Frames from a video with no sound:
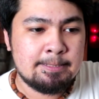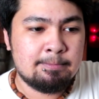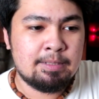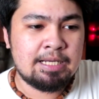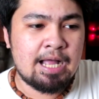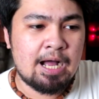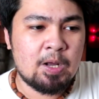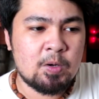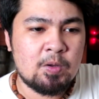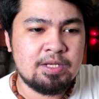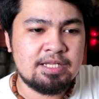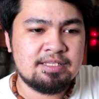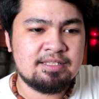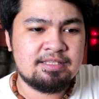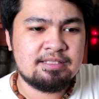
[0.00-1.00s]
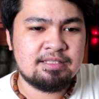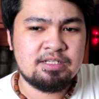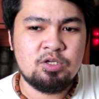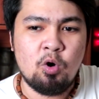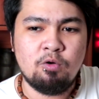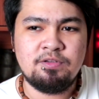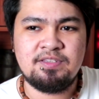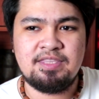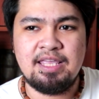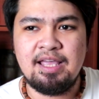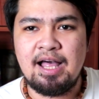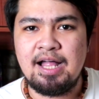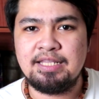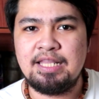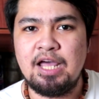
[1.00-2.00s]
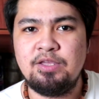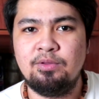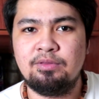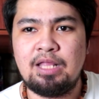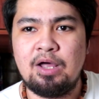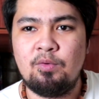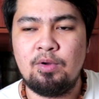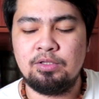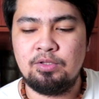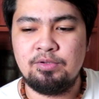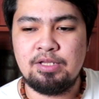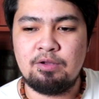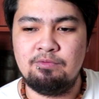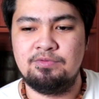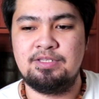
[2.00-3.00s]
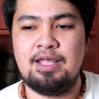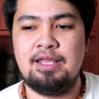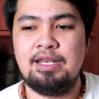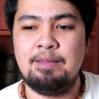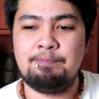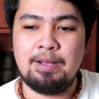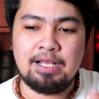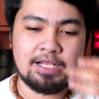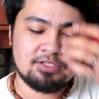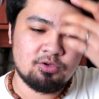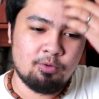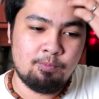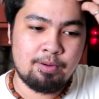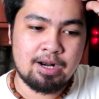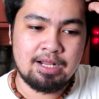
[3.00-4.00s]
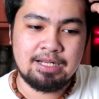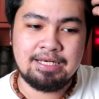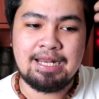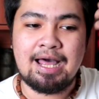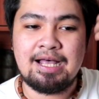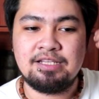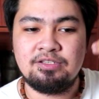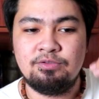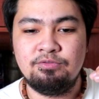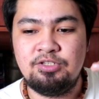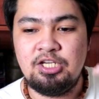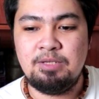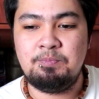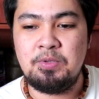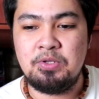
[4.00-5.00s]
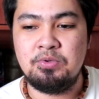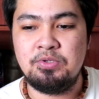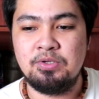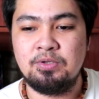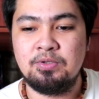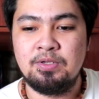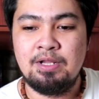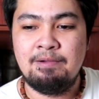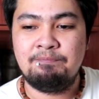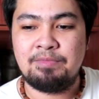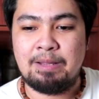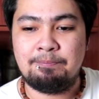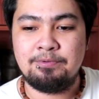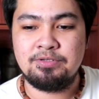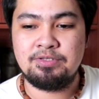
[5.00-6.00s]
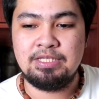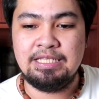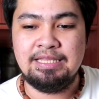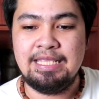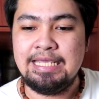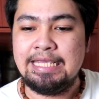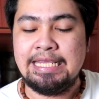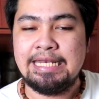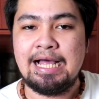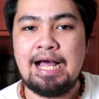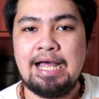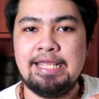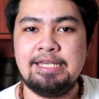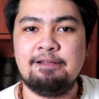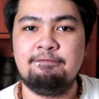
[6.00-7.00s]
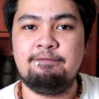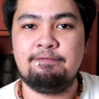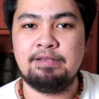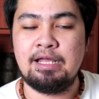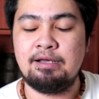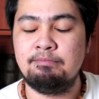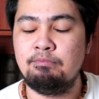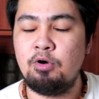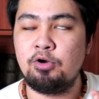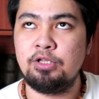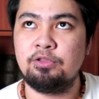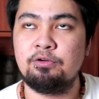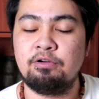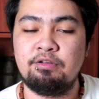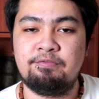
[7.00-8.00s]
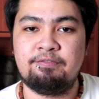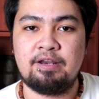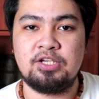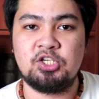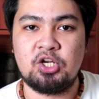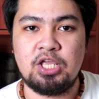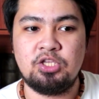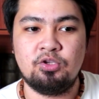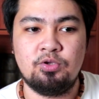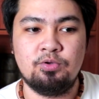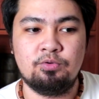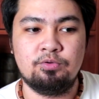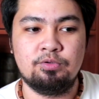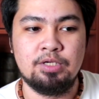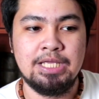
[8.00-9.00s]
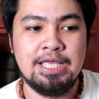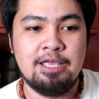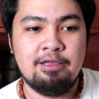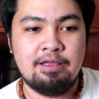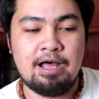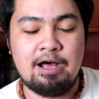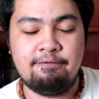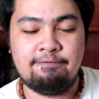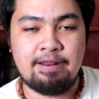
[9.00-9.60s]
magkakaroon ng ghosting ata yung tawag doon na kung saan eh pagka sobrang lakas ng GPU nyo tapos hindi kinakaya ng, ng monitor refresh rate nyo yung uh,